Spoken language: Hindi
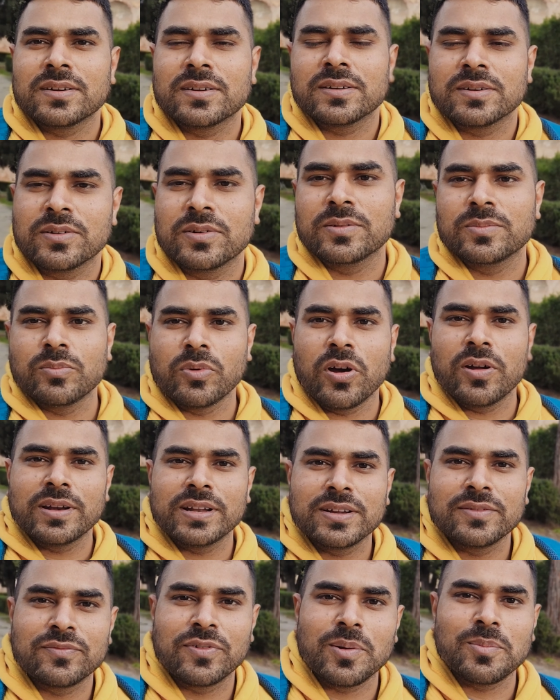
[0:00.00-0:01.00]
गुड
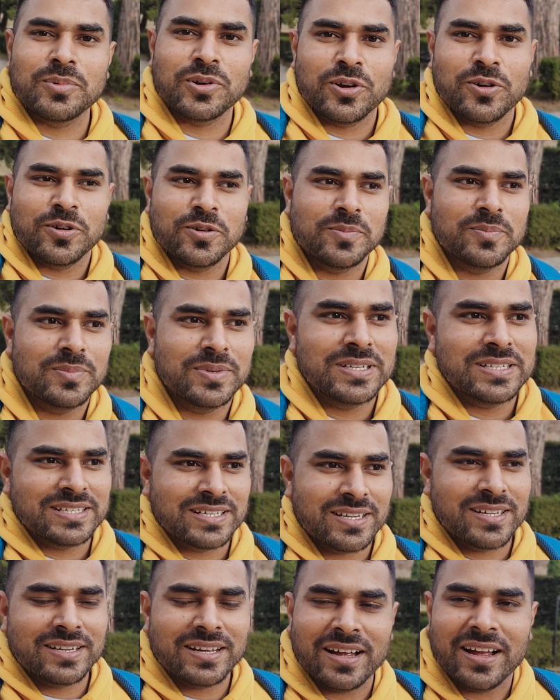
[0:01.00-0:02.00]
मॉर्निंग फ्रॉम रोम
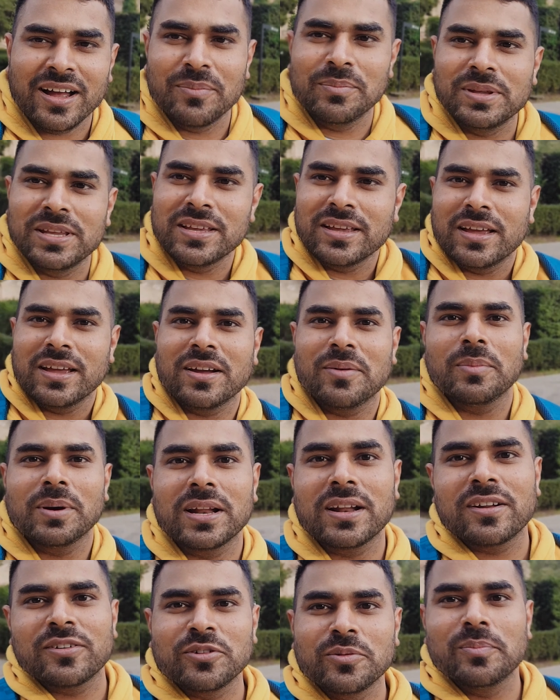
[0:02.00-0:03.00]
अभी है
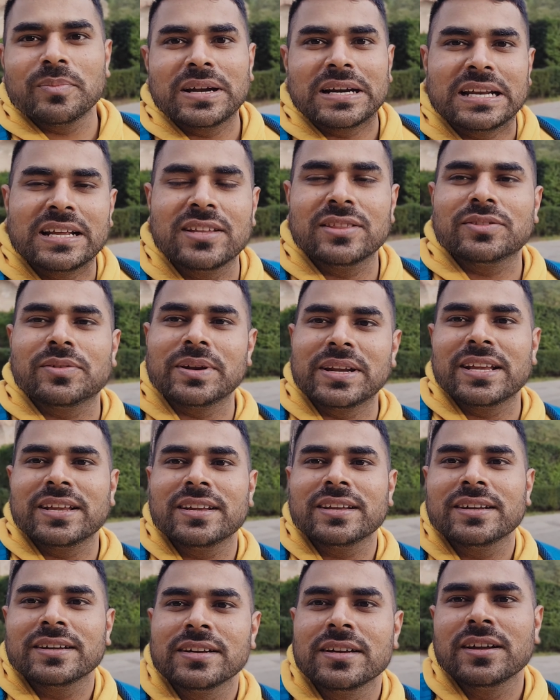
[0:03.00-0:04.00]
हमारा रूम में डे थ्री
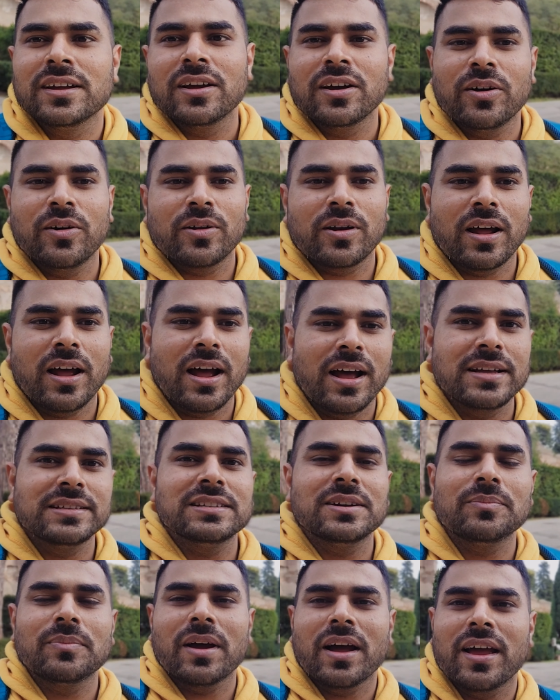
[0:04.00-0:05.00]
और आज
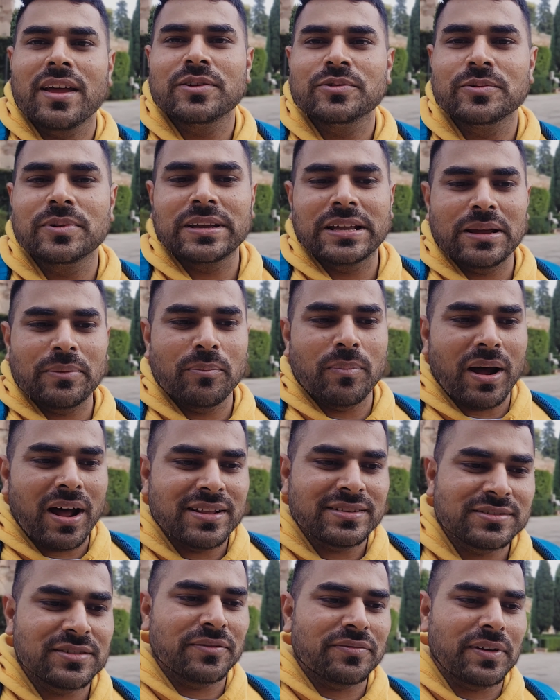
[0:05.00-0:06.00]
हम आए हुए हैं
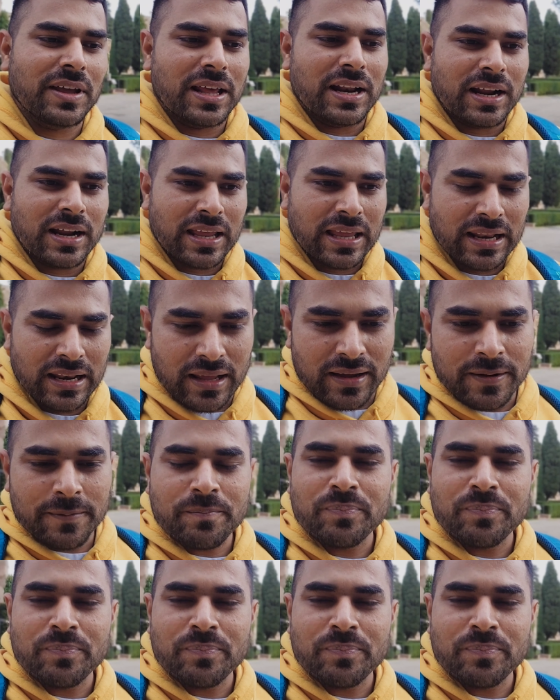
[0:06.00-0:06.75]
बाथ्स ऑफ कैराकेला